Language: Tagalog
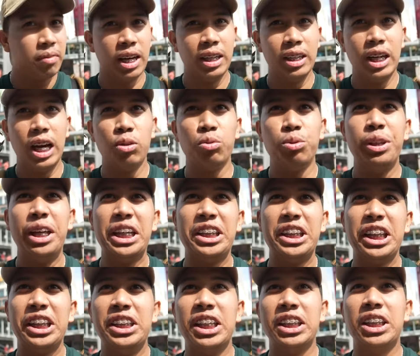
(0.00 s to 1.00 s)
an
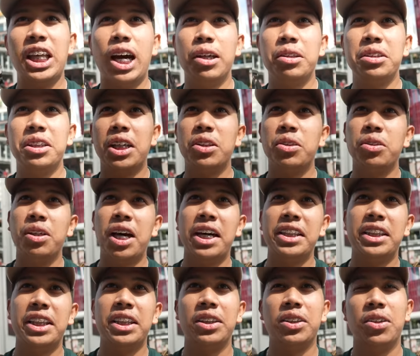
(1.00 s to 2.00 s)
outdated na tayo sa ano
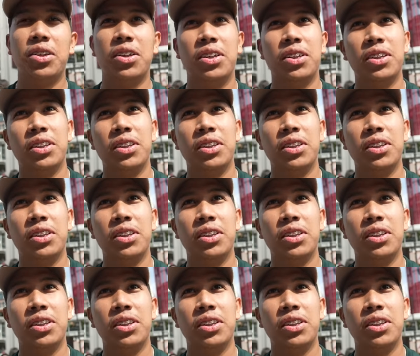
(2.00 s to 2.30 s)
natin tol.